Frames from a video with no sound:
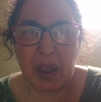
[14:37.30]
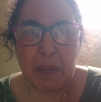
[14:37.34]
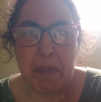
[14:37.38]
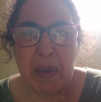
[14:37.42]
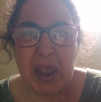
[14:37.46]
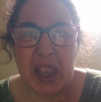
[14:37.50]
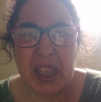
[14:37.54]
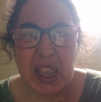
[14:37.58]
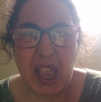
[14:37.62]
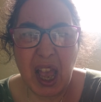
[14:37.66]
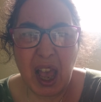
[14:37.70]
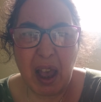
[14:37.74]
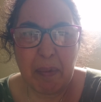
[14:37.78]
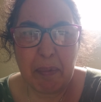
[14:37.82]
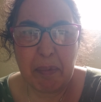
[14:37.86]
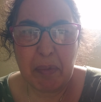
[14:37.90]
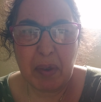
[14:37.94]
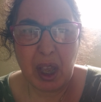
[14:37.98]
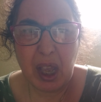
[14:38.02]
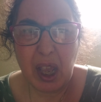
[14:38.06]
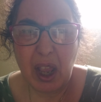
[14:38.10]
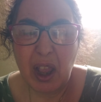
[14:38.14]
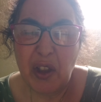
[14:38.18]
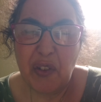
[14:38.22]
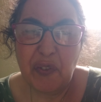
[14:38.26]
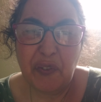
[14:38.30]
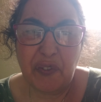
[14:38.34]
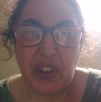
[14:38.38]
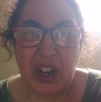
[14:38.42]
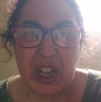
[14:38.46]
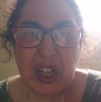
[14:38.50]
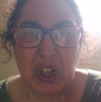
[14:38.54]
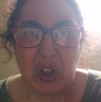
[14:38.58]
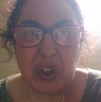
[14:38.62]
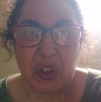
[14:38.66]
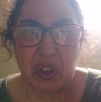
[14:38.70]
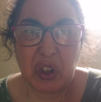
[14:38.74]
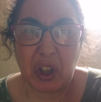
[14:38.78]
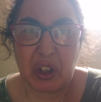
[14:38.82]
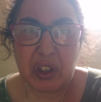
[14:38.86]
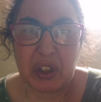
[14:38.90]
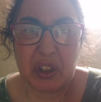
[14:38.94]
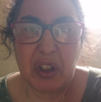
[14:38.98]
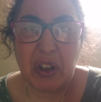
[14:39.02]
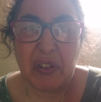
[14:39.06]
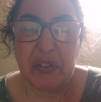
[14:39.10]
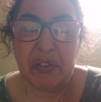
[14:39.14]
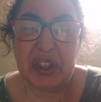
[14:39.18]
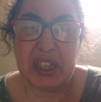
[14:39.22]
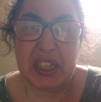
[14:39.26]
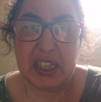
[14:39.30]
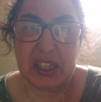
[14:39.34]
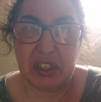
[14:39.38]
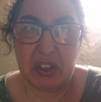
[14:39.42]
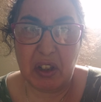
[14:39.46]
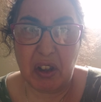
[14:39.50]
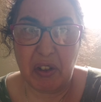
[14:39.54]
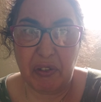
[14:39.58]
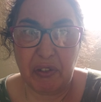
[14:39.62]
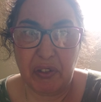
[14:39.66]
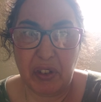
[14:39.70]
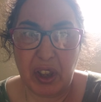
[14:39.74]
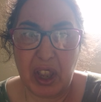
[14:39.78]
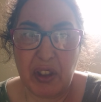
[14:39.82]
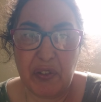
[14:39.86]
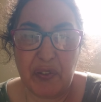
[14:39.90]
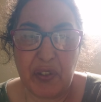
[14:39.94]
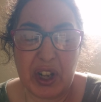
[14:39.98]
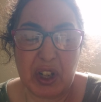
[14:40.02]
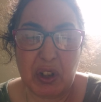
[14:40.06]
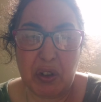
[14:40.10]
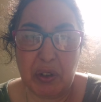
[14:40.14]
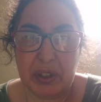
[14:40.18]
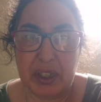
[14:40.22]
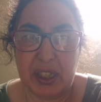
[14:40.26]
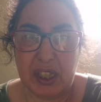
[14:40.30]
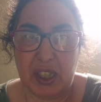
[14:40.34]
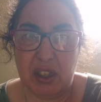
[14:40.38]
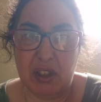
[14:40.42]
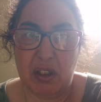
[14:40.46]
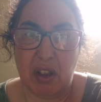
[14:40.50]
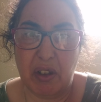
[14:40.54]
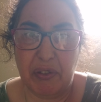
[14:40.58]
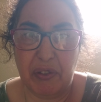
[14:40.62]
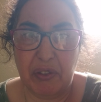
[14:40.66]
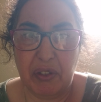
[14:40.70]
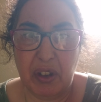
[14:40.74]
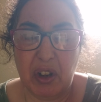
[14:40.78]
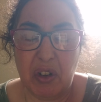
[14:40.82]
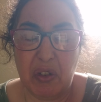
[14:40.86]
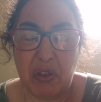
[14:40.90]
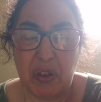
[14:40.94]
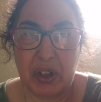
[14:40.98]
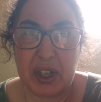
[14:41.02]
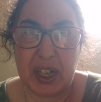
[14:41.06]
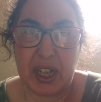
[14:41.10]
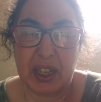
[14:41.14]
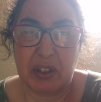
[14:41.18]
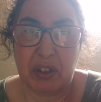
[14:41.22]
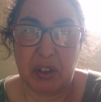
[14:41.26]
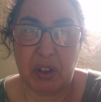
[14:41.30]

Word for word: Mesdames, faites le 39-19 et faites le 19 et le,